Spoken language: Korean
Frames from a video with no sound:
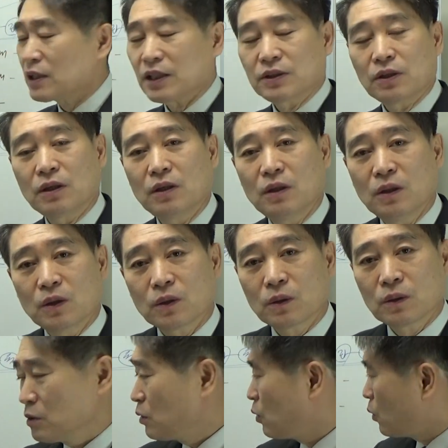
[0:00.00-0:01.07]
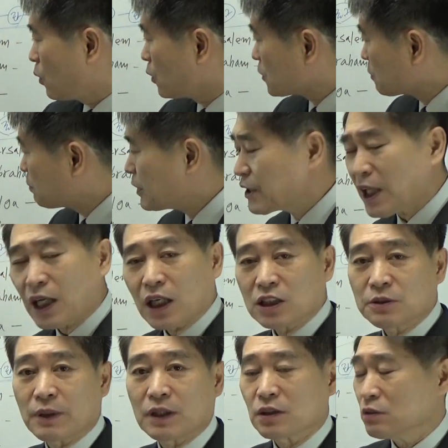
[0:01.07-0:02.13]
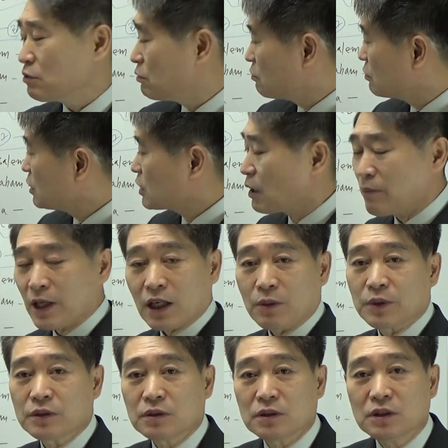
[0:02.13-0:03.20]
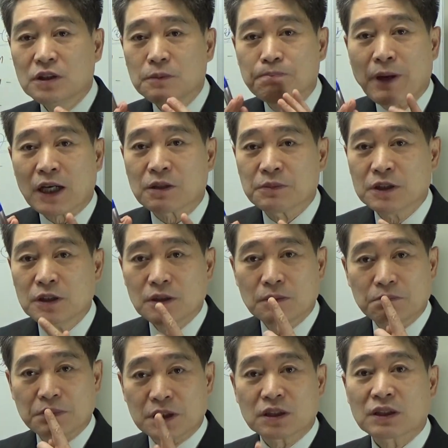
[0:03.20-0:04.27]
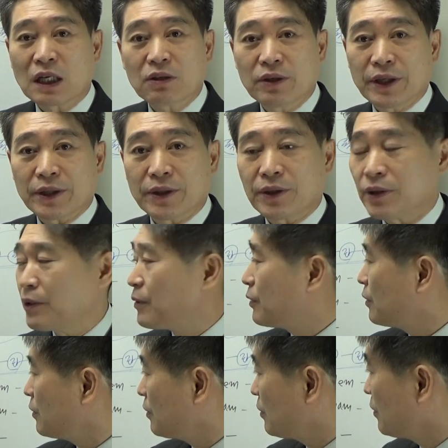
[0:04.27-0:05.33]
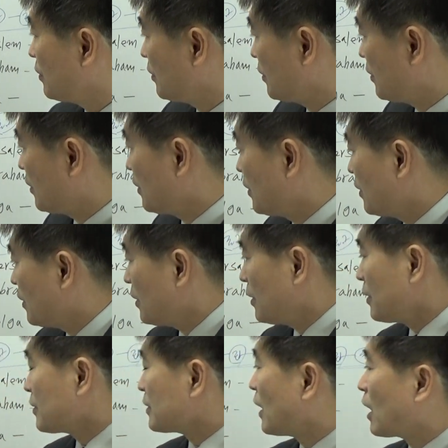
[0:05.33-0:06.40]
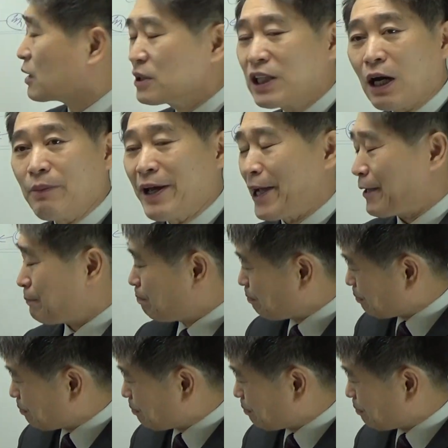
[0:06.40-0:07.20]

그래서 호스피탈하지만 우리가 말하면 이 발음이 비슷한 거예요. 자, 그 다음에